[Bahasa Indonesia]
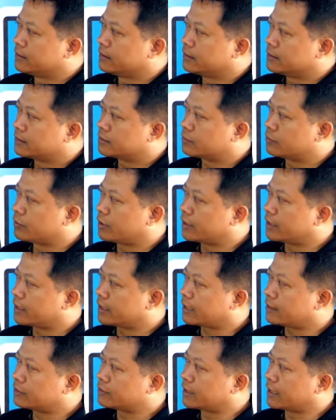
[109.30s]
Semuanya
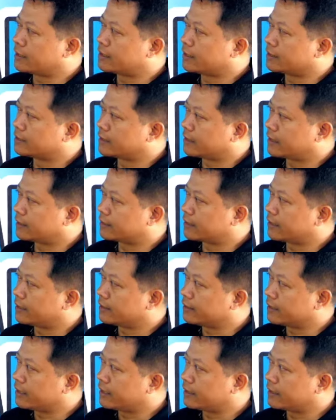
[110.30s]
kan sudah ada
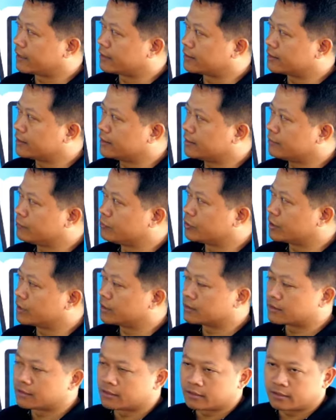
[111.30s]
catatannya. Nanti
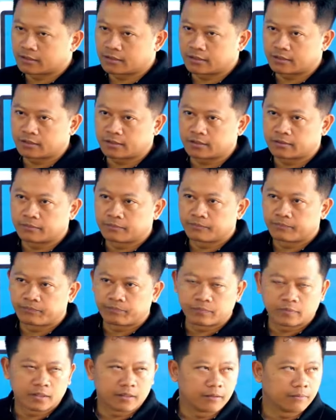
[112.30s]
mungkin di
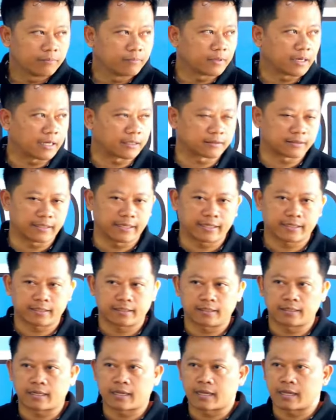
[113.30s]

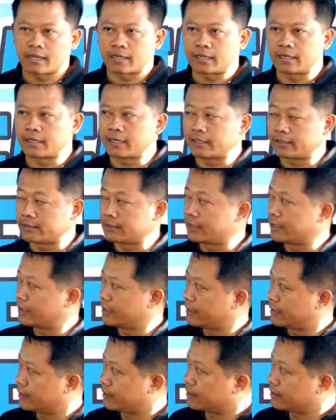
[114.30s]
praktek akan ada.